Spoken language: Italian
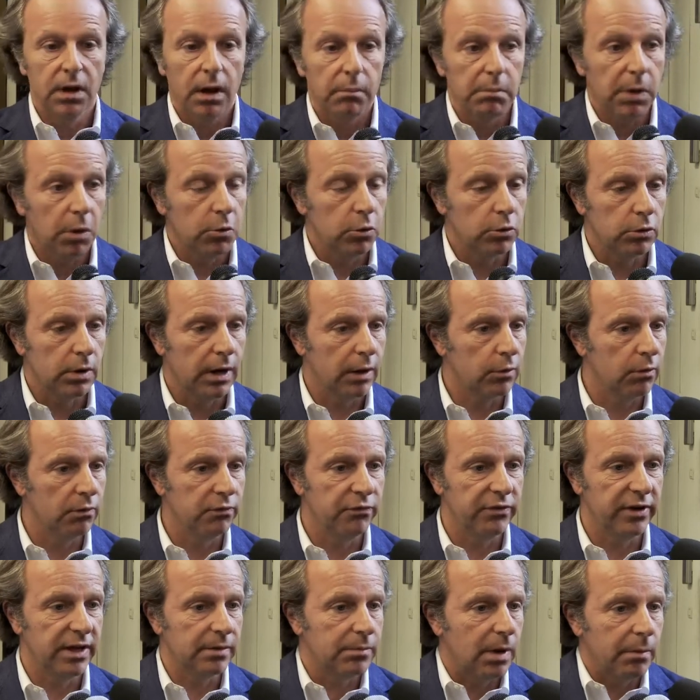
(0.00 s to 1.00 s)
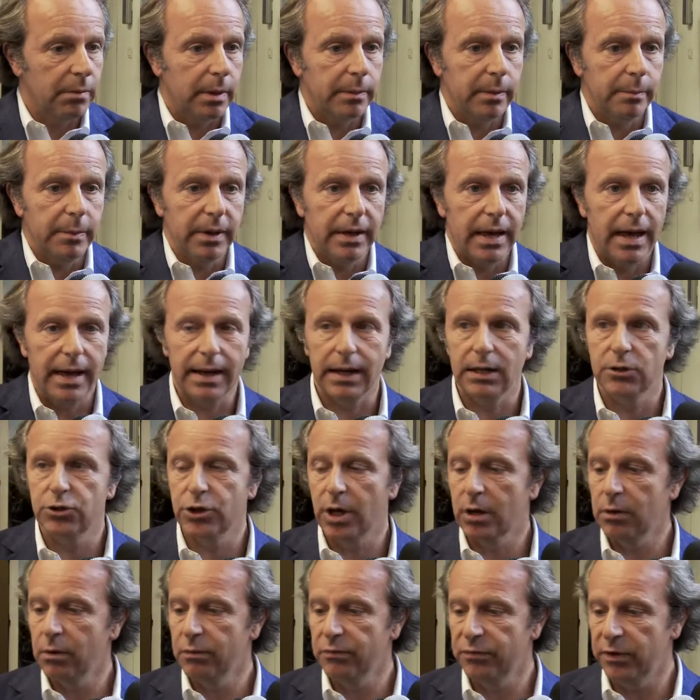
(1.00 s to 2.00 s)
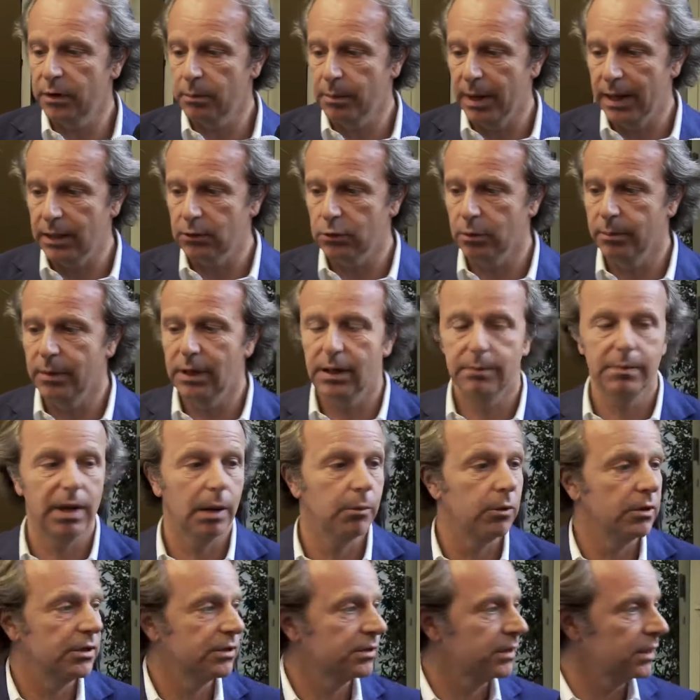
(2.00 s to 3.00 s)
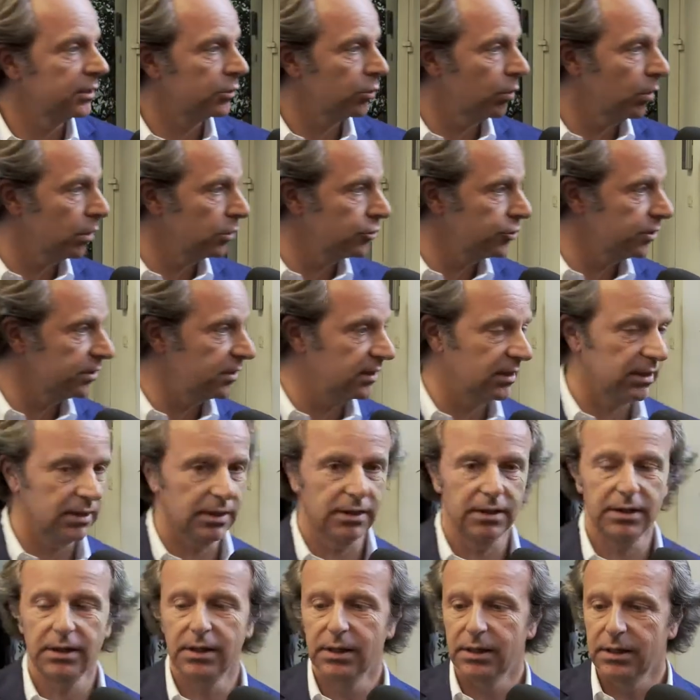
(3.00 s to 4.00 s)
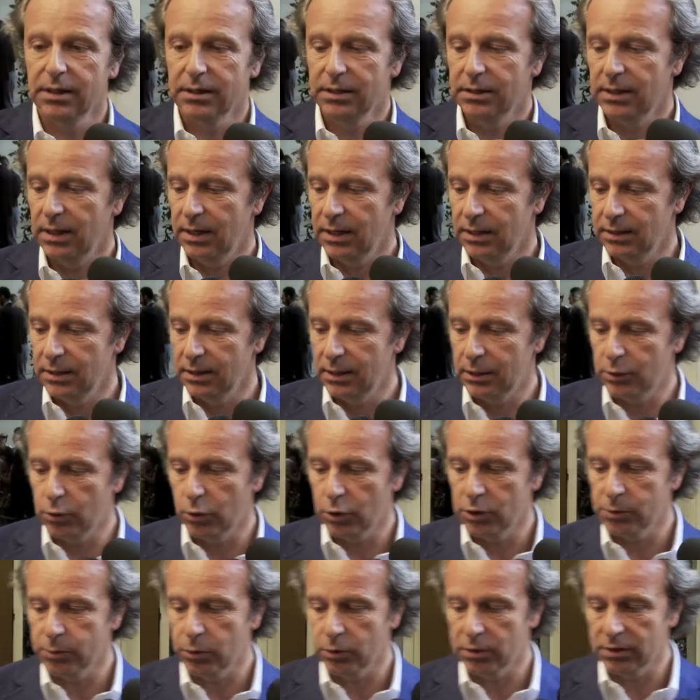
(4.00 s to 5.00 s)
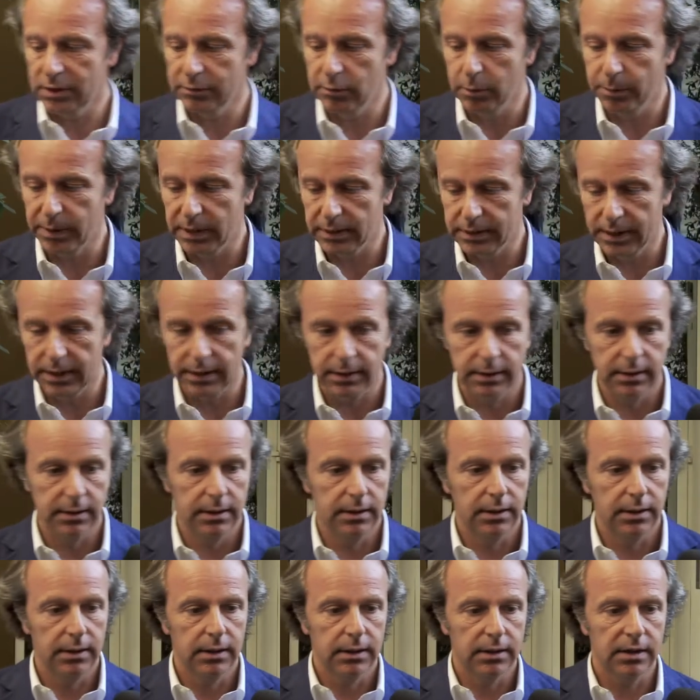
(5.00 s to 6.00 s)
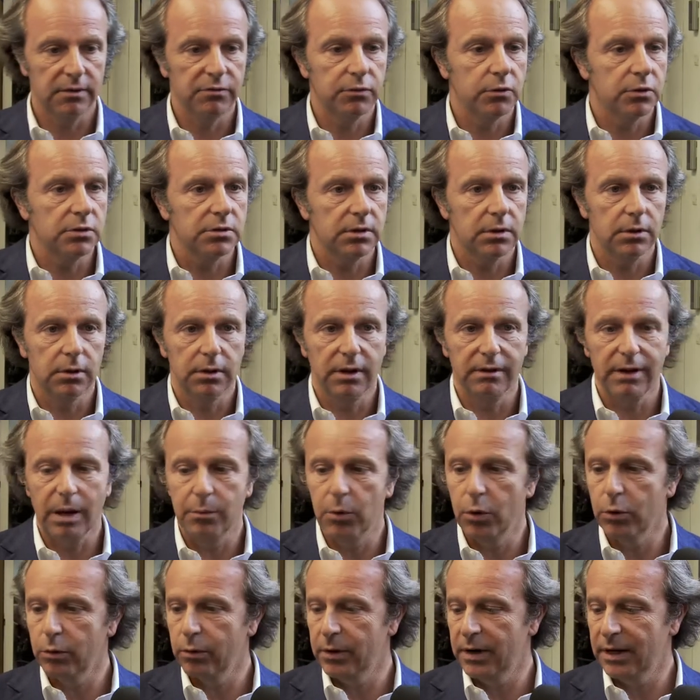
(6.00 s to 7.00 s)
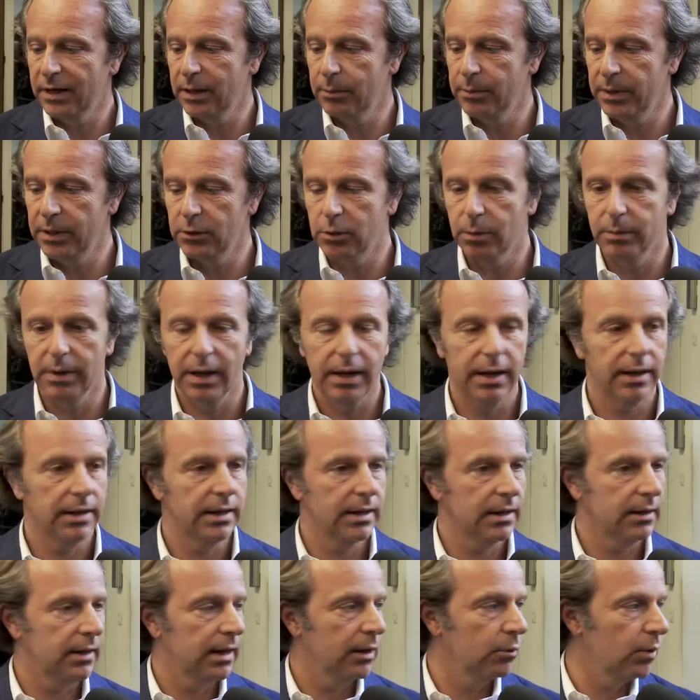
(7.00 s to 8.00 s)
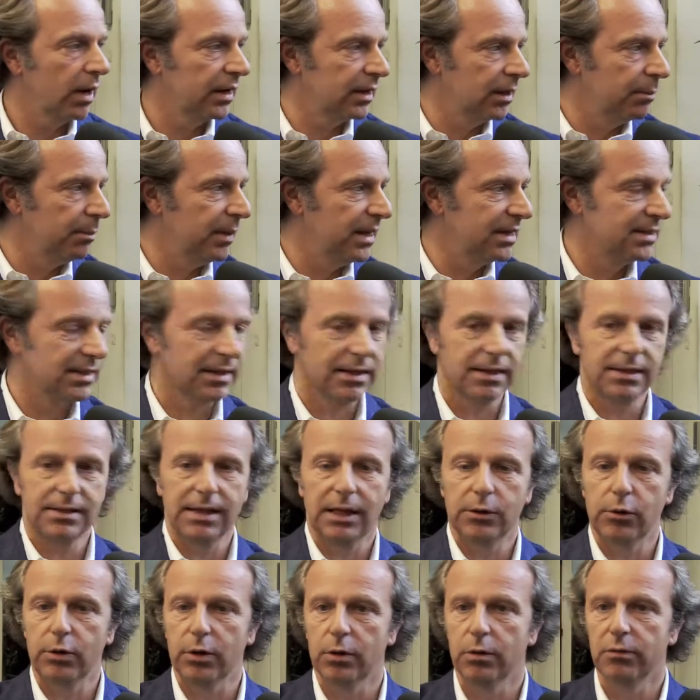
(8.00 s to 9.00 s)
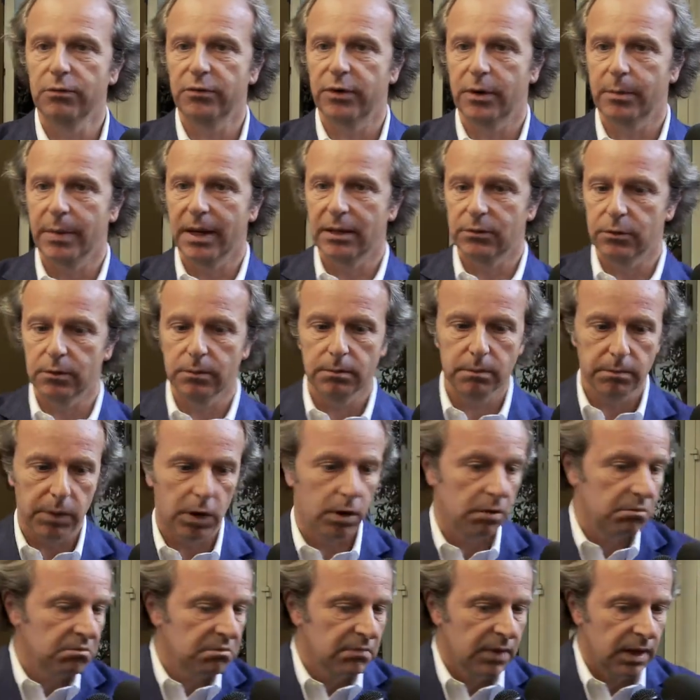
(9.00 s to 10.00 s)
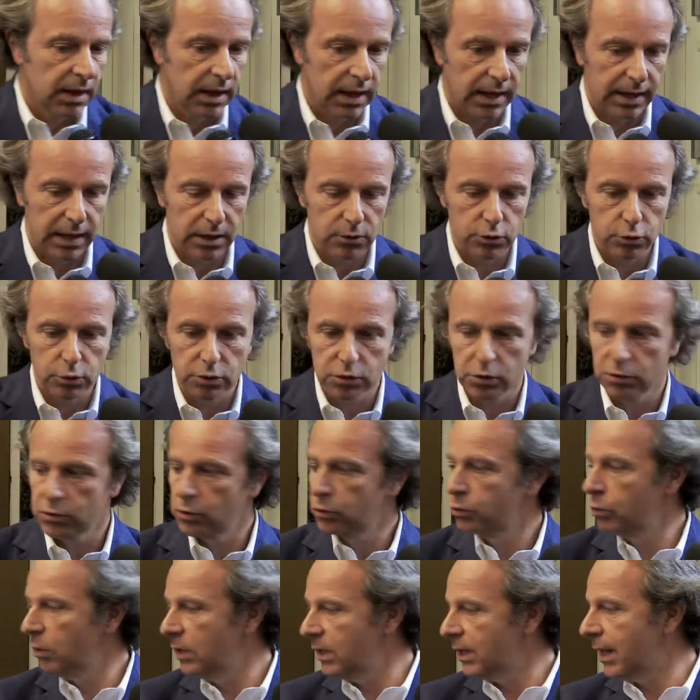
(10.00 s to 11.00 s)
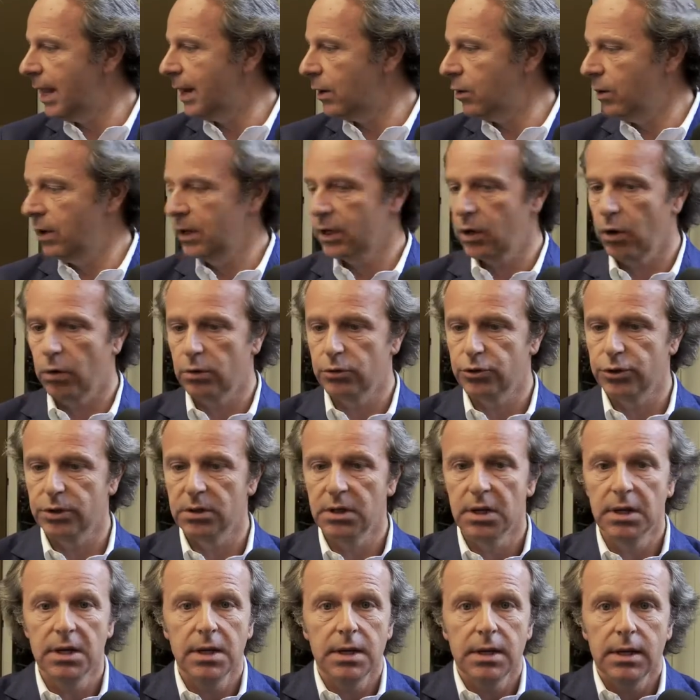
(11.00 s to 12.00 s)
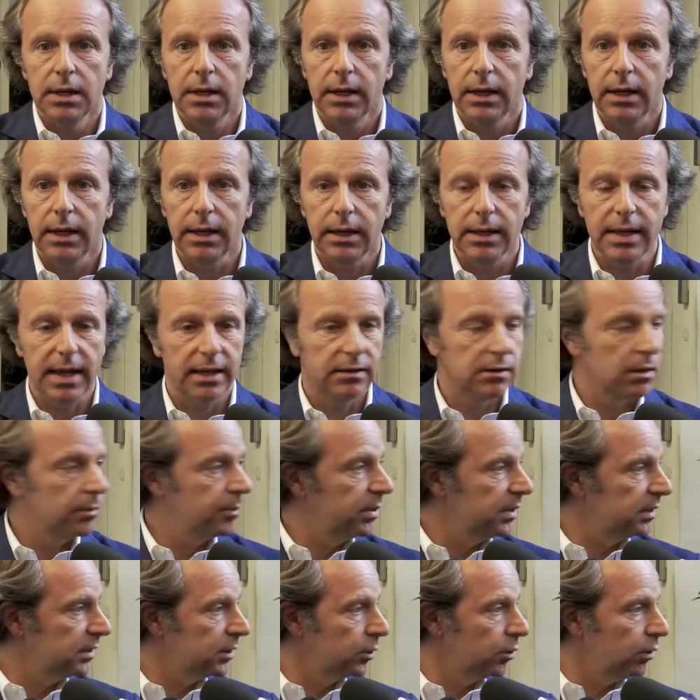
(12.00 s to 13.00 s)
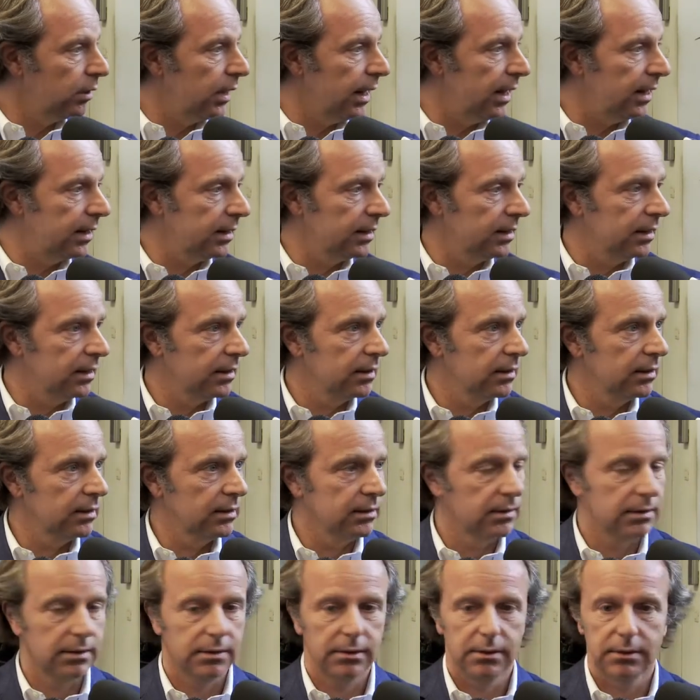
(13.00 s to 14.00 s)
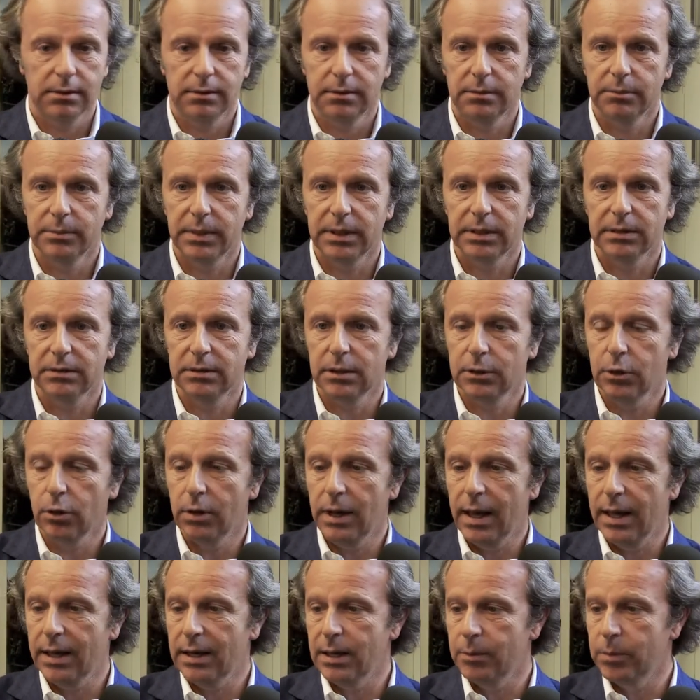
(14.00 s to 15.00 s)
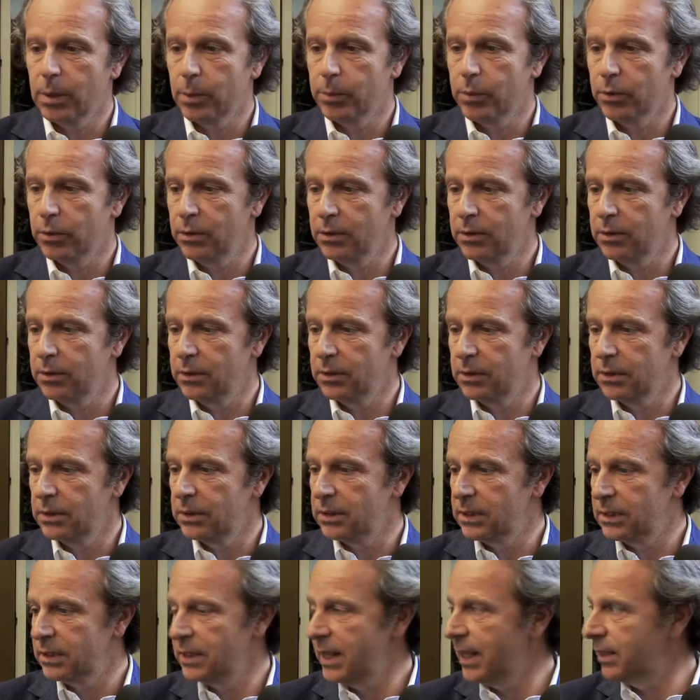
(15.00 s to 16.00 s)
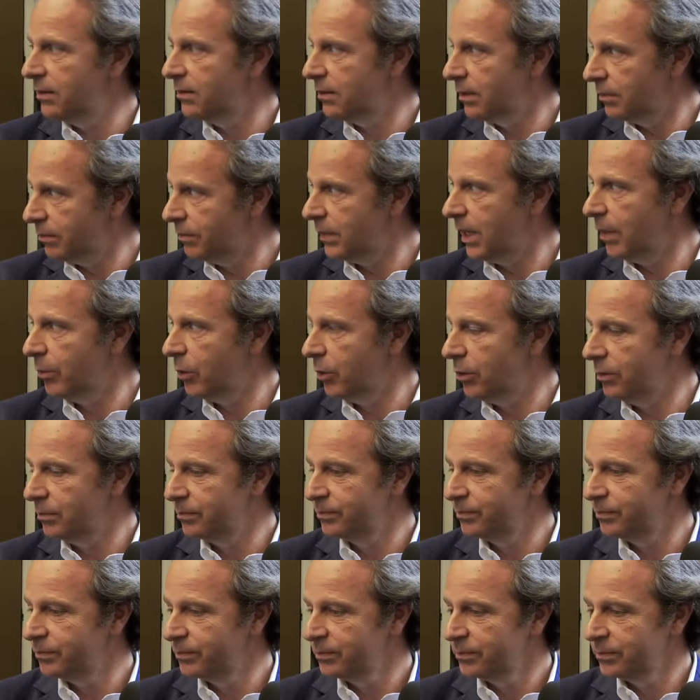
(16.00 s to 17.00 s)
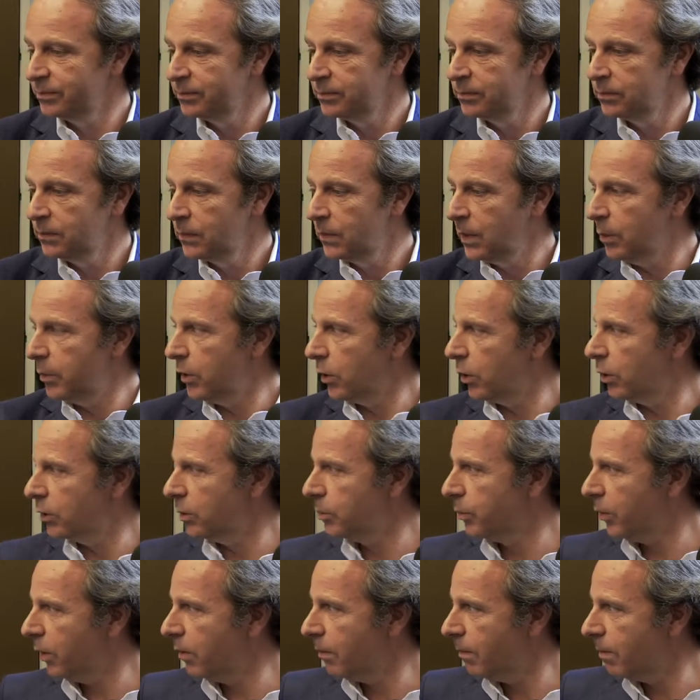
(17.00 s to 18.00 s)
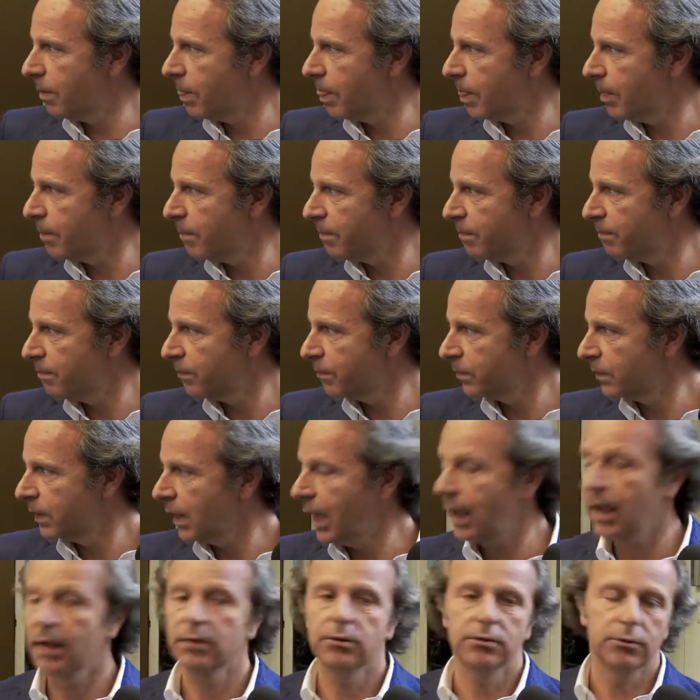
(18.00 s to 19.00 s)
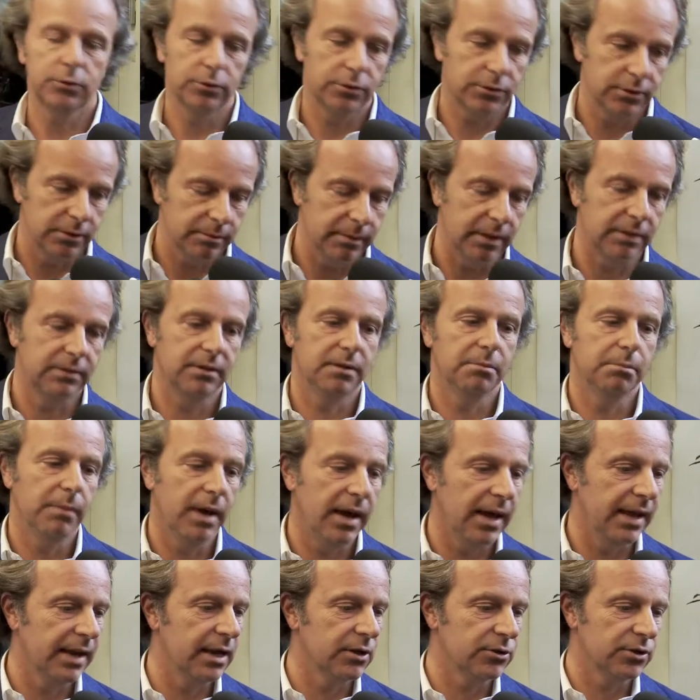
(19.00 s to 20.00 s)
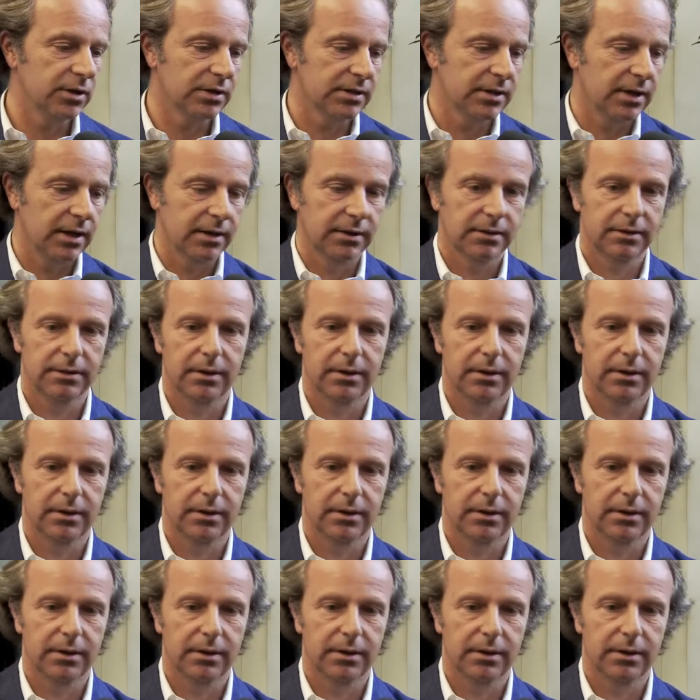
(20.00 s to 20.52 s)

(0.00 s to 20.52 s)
Abbiamo avuto la conferma, ma per era già confermato, ma l'abbiamo riscritto oggi di, del direttore sportivo Pradè, che forse non avevamo ancora capito, ma è qualche mese che è stato riconfermato, però era giusto sottolinearlo anche oggi. E niente, in particolare, particolare proprio niente, abbiamo mi ricordo un po'? Team manager. Ah, giusto, team manager, sa.